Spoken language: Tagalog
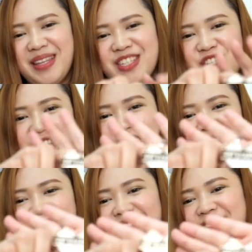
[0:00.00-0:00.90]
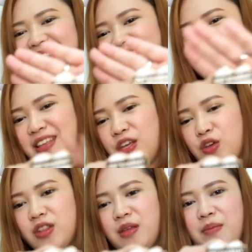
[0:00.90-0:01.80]
ni Jean.
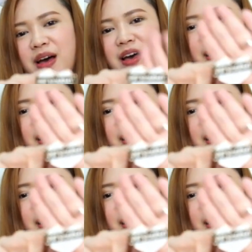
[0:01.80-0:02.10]
Cute, diba?